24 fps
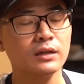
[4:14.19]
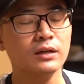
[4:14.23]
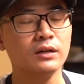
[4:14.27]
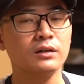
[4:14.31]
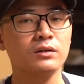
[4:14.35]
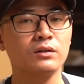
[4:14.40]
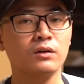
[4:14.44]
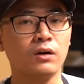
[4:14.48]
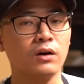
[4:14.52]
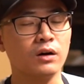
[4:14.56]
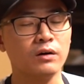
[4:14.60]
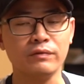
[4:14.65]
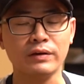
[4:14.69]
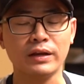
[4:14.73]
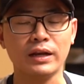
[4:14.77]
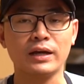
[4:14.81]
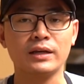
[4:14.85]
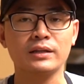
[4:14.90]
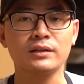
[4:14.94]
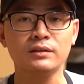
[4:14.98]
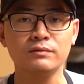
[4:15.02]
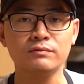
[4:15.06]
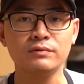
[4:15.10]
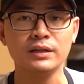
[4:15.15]
ờ, nó không phải
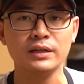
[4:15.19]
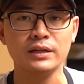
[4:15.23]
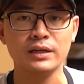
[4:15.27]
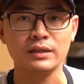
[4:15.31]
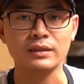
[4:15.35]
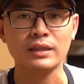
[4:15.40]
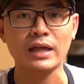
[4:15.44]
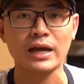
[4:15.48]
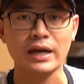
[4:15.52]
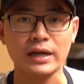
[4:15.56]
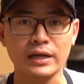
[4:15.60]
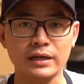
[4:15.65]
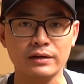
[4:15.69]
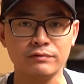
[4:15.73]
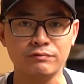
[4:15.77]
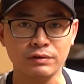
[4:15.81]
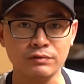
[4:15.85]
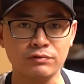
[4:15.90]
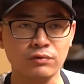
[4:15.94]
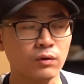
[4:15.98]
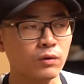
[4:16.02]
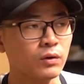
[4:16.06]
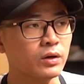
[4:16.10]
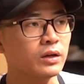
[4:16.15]
là đơn vị hiện tại
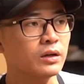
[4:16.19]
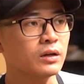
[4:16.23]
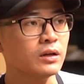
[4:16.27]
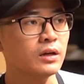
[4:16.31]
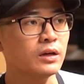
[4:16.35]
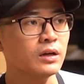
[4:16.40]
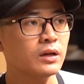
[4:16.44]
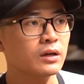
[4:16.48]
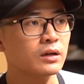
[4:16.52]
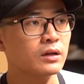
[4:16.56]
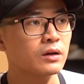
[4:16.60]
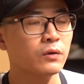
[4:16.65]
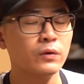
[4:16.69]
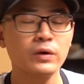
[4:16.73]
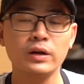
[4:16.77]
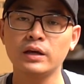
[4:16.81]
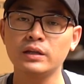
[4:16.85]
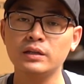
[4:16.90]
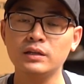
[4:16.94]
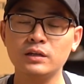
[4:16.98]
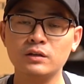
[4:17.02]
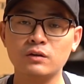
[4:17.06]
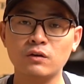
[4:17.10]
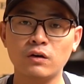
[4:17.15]
phân phối hồi
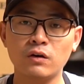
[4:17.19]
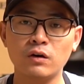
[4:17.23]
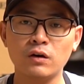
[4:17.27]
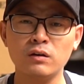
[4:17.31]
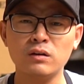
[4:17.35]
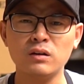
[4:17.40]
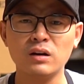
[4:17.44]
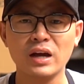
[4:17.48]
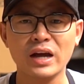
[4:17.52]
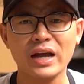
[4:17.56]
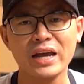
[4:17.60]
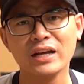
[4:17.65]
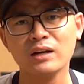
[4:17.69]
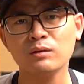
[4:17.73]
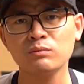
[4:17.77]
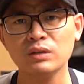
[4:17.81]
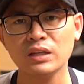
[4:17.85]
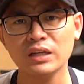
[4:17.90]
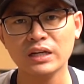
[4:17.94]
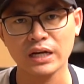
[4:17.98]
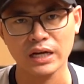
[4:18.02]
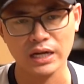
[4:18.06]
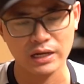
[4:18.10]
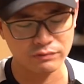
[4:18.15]
đấy thì có hai công
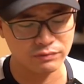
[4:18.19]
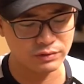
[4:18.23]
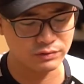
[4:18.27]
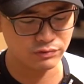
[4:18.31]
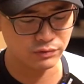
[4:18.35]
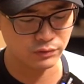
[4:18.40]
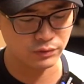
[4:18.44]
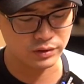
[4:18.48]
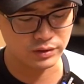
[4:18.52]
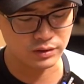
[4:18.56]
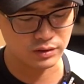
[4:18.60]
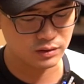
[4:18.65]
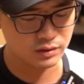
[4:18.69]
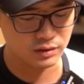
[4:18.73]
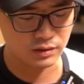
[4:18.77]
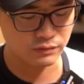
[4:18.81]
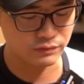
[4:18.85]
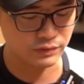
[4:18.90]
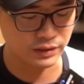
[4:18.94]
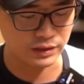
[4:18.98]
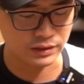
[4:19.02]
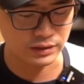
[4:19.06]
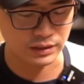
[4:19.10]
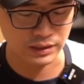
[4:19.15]
ty khác phân phối cơ
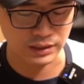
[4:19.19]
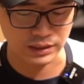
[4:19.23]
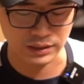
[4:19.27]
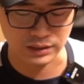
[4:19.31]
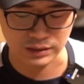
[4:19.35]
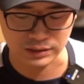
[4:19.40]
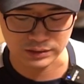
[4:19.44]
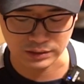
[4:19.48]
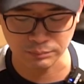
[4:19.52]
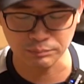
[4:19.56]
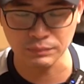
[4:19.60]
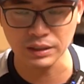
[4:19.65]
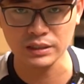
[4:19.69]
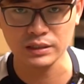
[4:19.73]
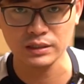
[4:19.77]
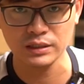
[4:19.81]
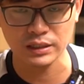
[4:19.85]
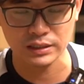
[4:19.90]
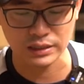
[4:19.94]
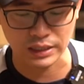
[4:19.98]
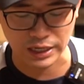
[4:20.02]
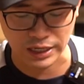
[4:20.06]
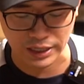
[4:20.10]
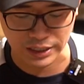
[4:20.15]
không phải là Tâm Bình
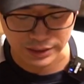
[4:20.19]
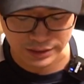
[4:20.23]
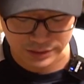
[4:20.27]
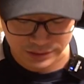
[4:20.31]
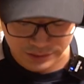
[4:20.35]
hiện tại